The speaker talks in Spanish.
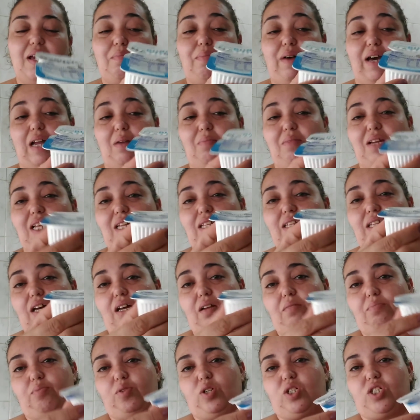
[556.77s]
Para
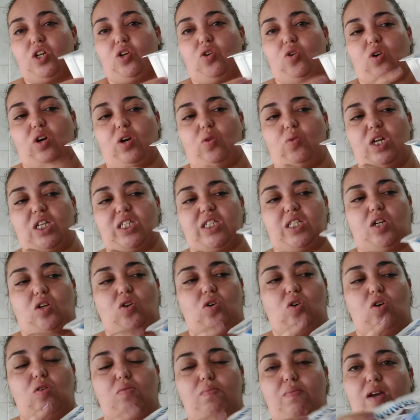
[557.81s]
merendar, pues se coge un y se
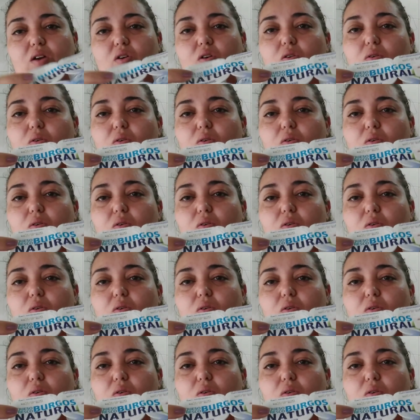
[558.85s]
lo come,